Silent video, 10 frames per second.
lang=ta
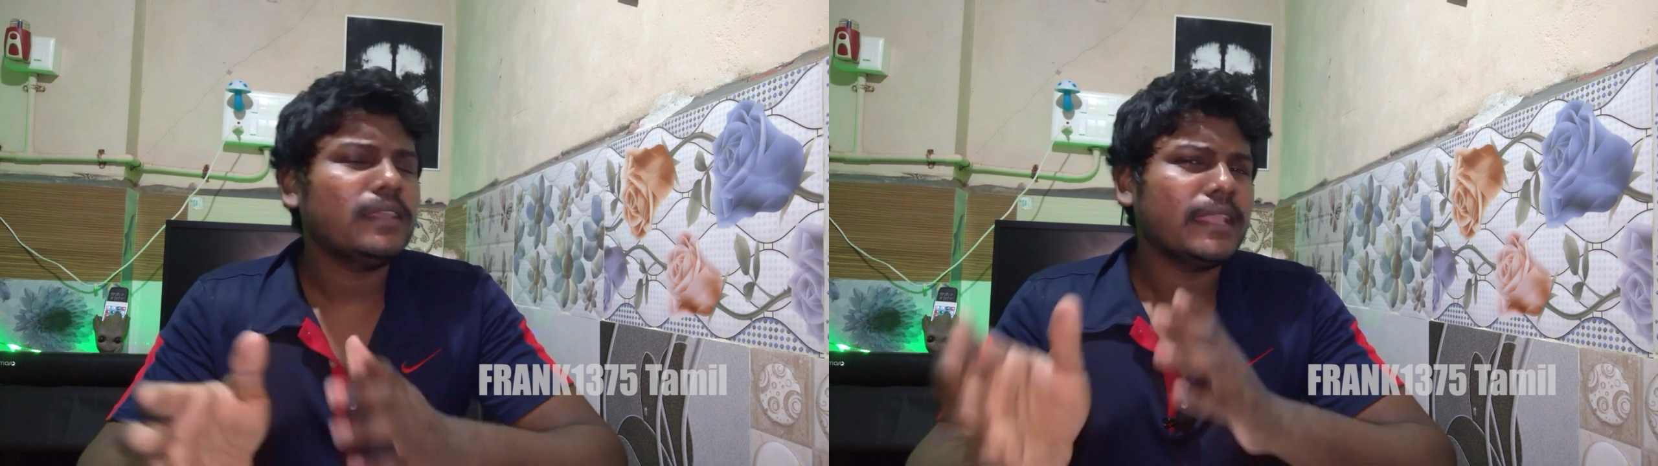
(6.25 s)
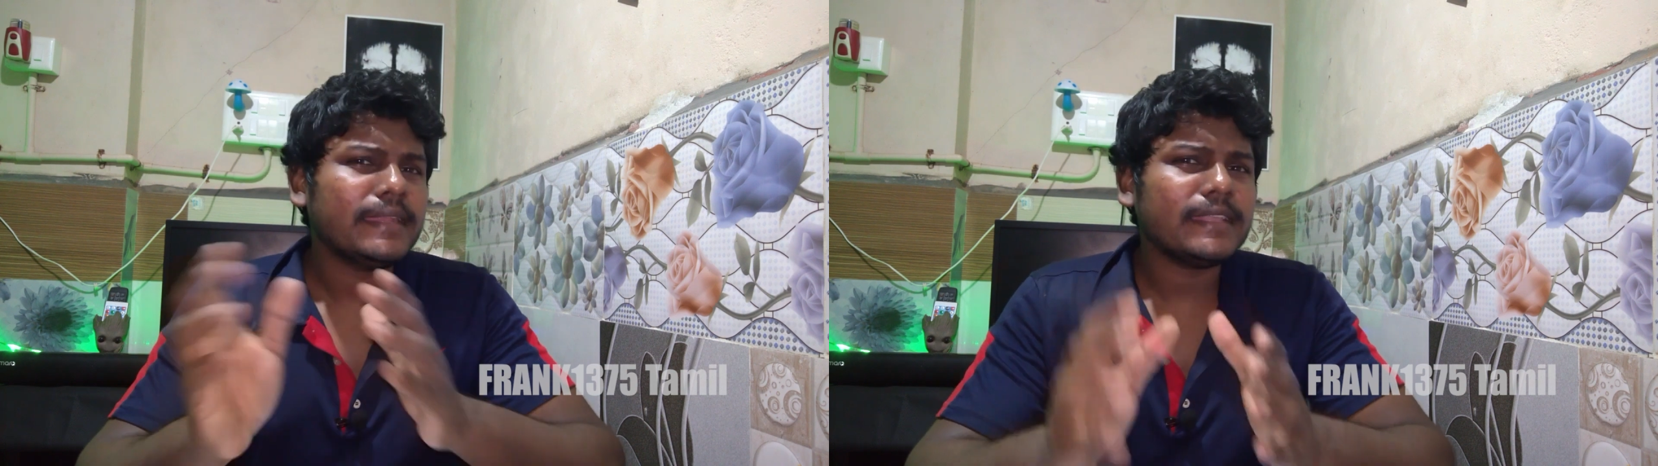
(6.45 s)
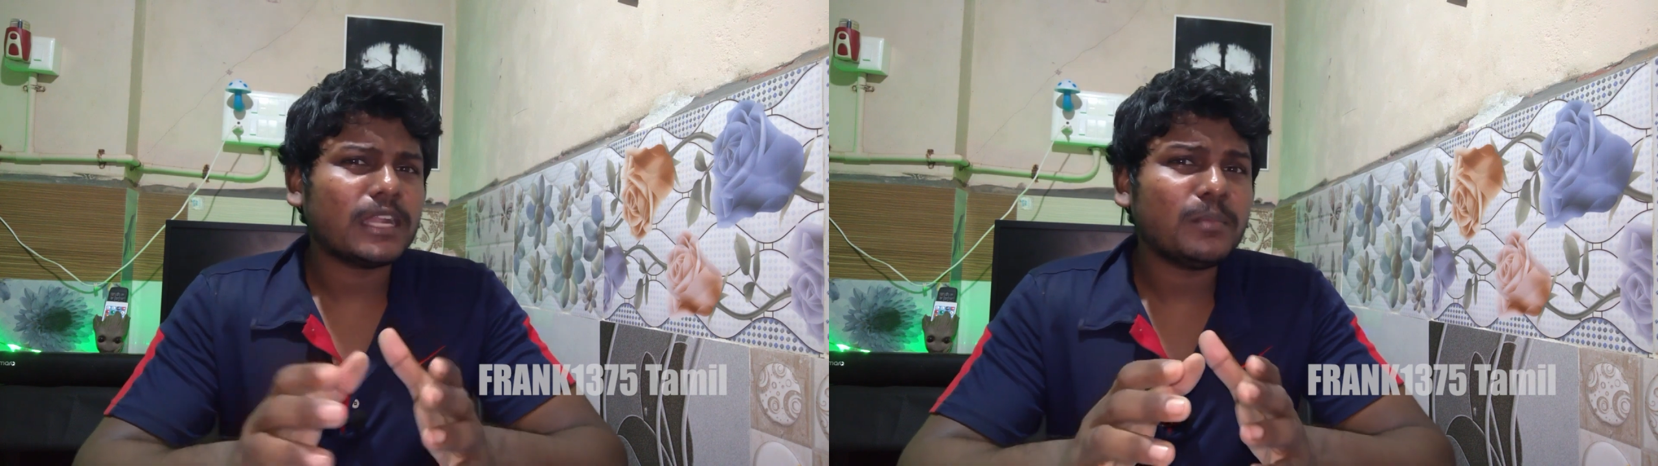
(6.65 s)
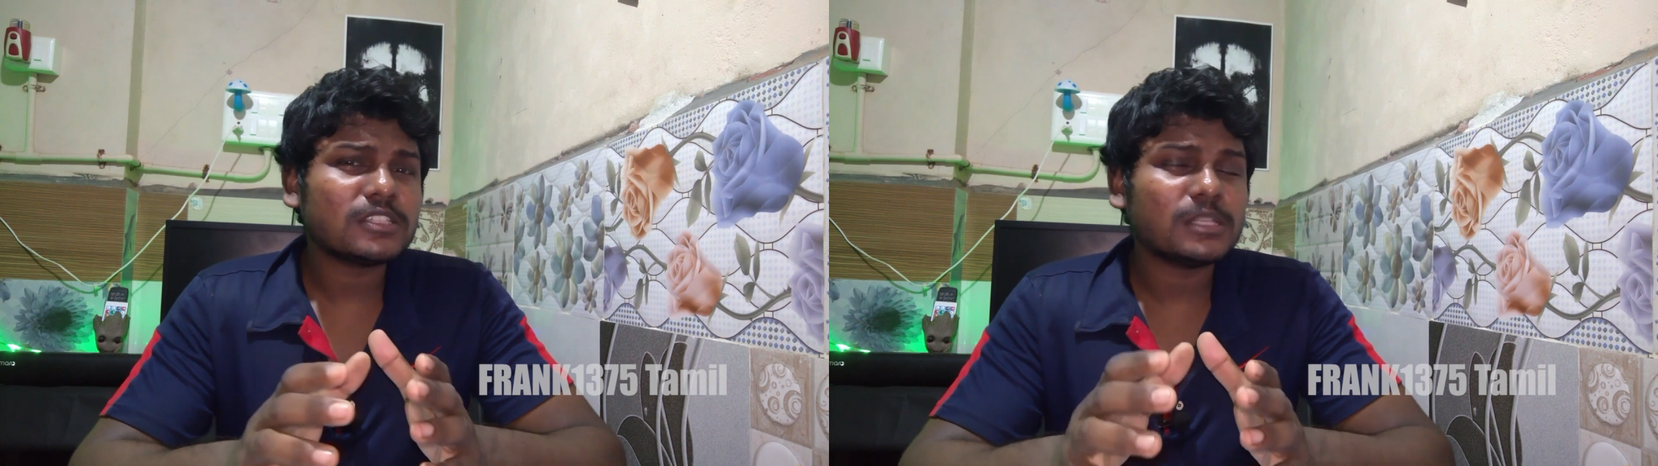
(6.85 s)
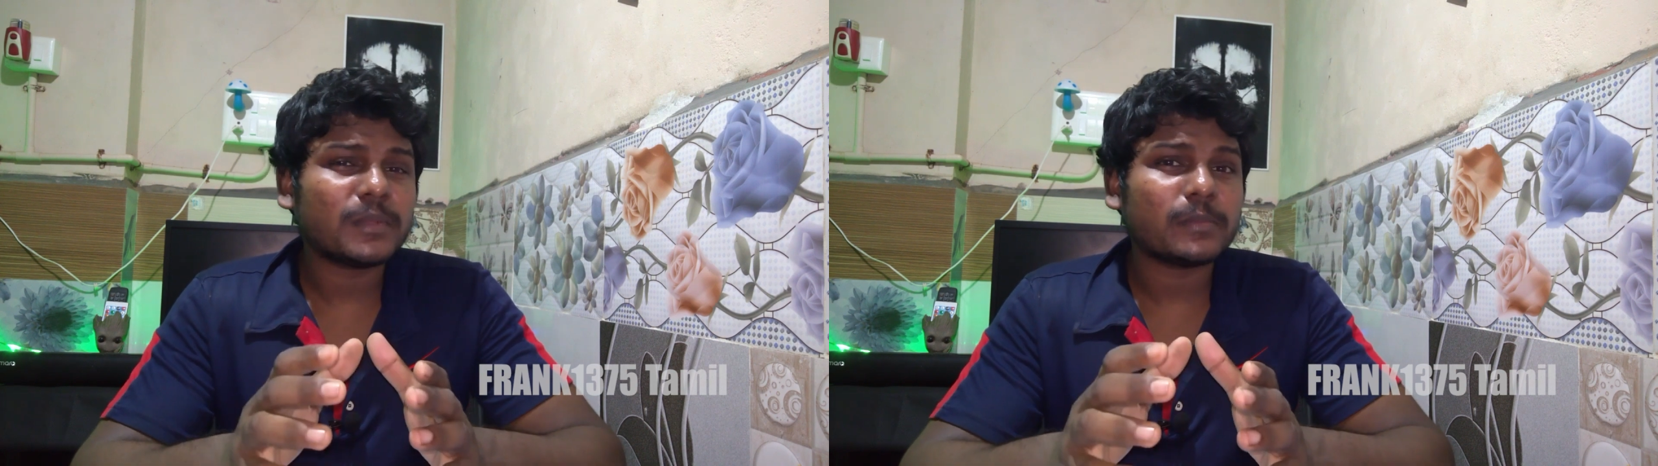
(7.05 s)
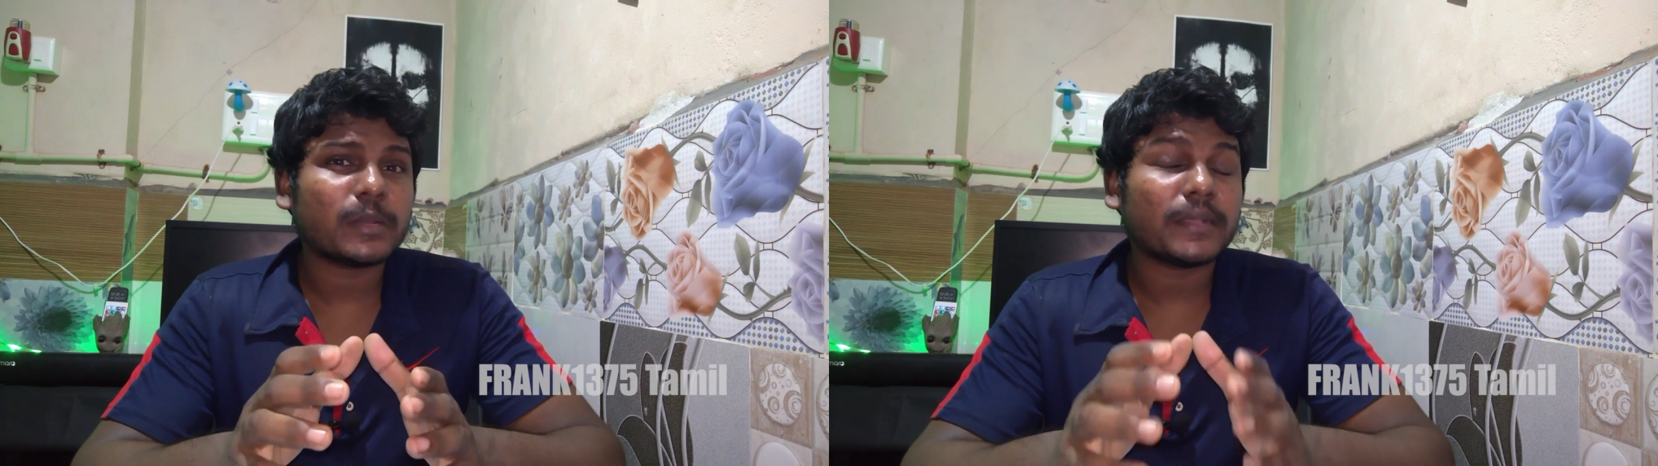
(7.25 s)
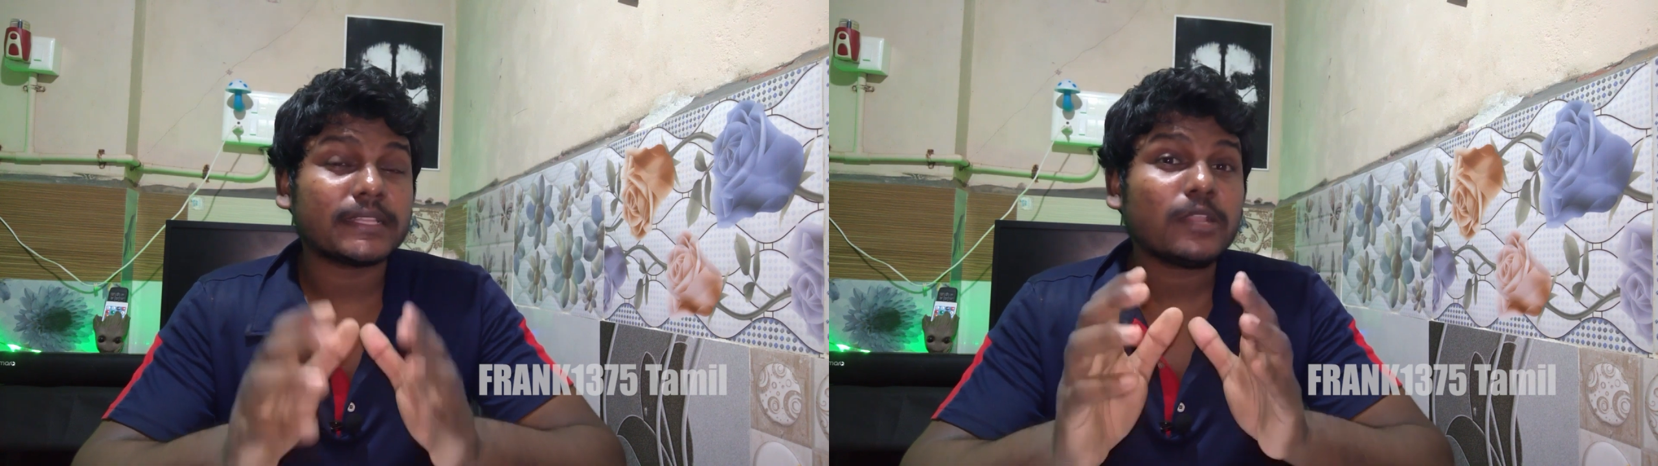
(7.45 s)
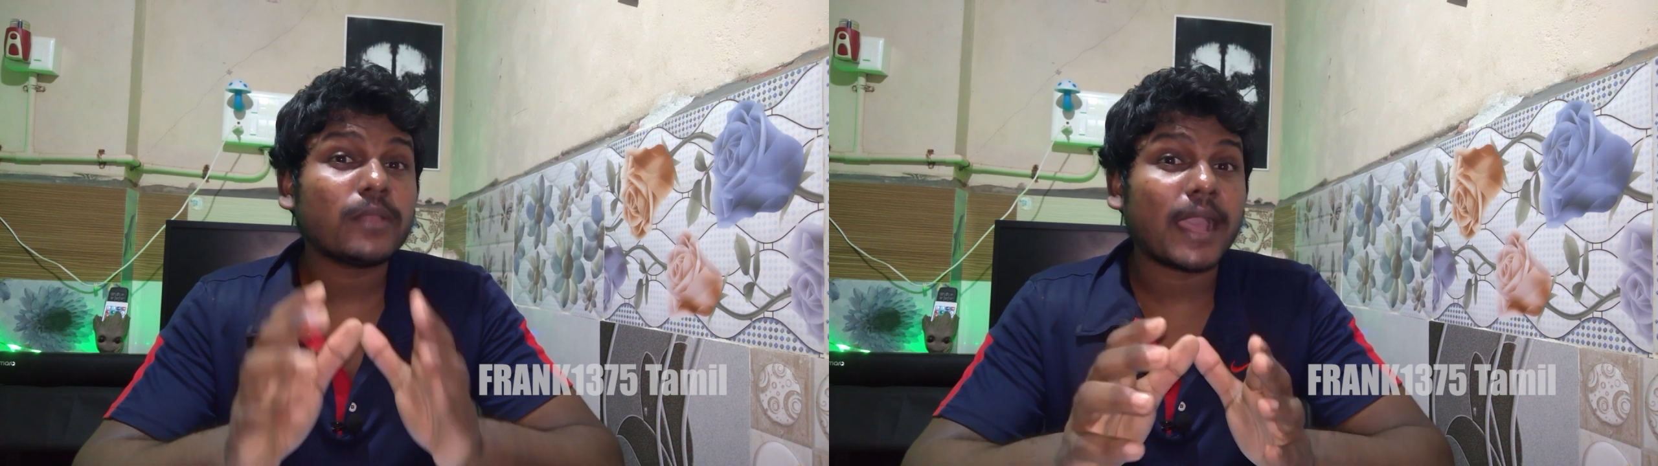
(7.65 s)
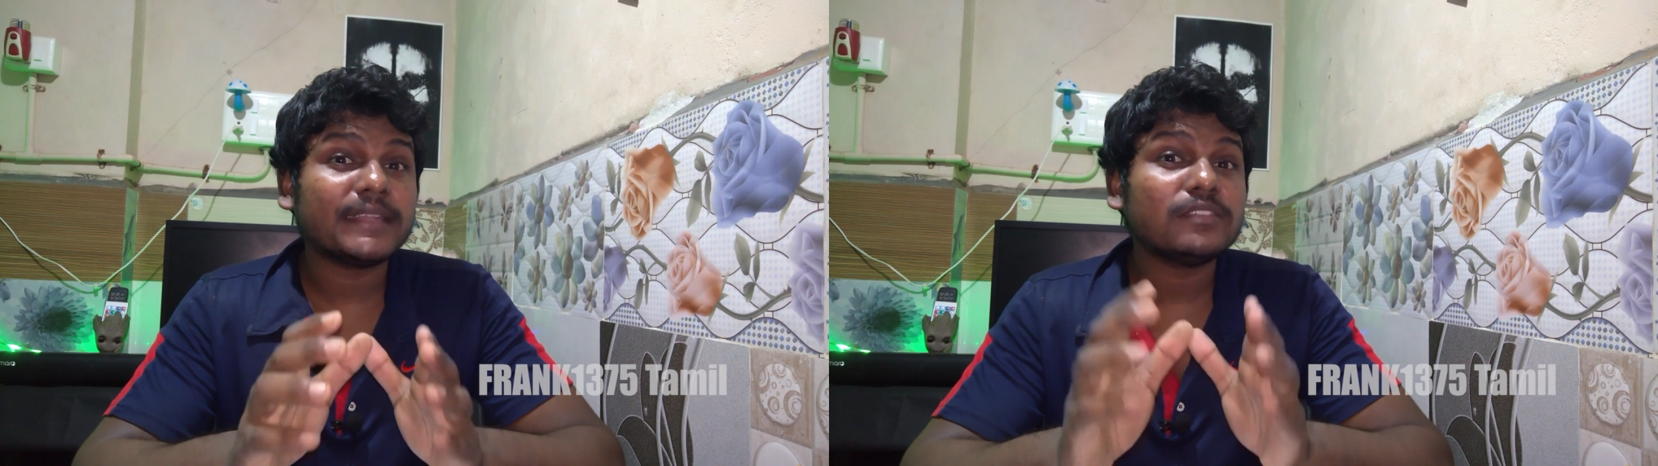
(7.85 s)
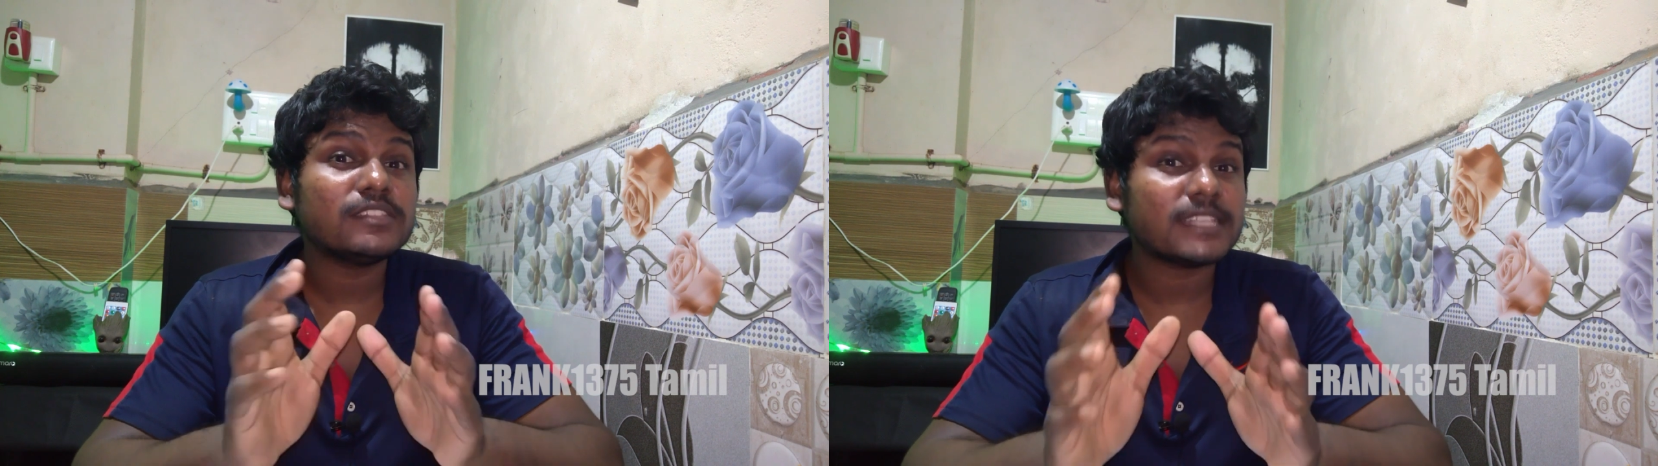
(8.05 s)
இன்னைக்கு அன்பாக்சிங் பண்ண பார்த்தீங்கன்னா ஒரு
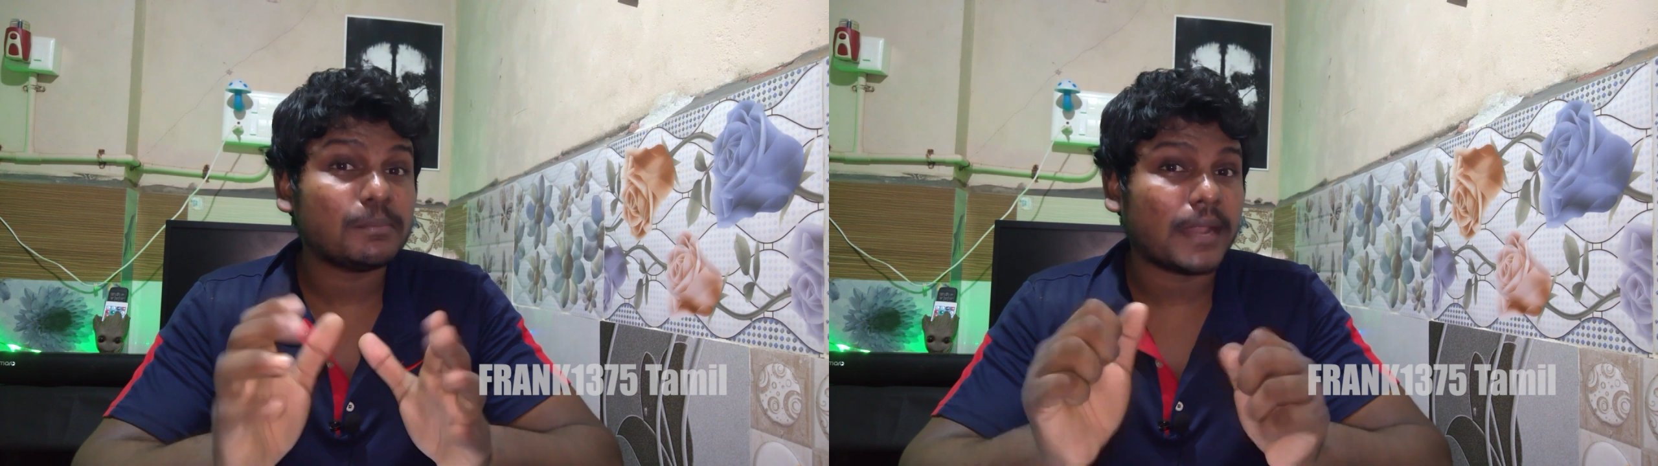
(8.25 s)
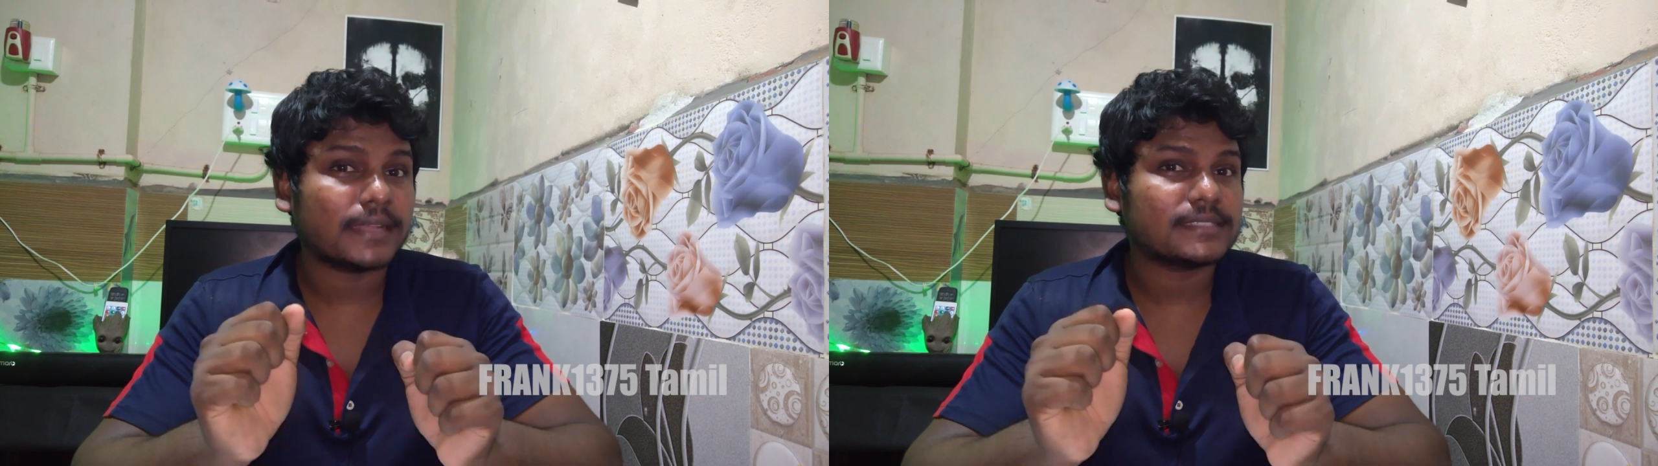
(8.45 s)
ஆர்டிஃபிஷியல் பிளான்